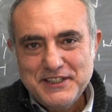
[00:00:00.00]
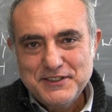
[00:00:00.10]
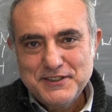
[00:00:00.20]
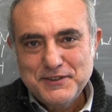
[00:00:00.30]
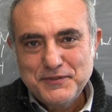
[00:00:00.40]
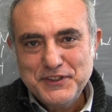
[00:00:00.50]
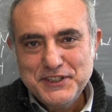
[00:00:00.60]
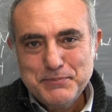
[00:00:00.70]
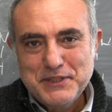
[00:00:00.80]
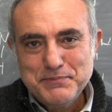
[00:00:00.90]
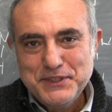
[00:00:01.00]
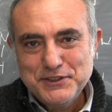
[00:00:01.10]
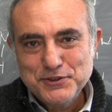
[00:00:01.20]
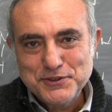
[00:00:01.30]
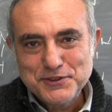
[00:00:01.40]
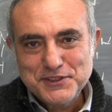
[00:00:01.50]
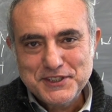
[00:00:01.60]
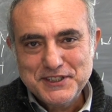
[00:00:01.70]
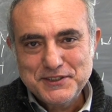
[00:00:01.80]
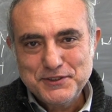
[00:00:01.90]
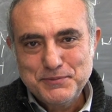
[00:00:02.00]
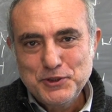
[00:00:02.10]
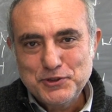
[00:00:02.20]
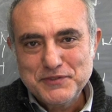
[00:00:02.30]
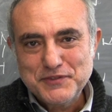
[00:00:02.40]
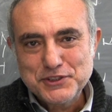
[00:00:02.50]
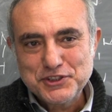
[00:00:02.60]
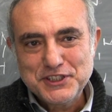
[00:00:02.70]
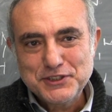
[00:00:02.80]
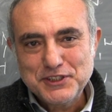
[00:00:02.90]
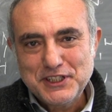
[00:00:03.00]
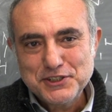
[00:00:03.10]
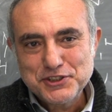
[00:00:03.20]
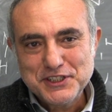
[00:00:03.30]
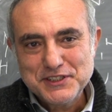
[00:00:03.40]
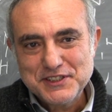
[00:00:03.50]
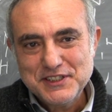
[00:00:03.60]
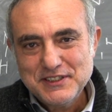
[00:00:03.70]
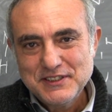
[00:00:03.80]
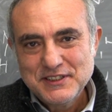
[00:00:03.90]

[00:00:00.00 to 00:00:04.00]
Io fin da bambino sono stato molto affascinato dalla scienza.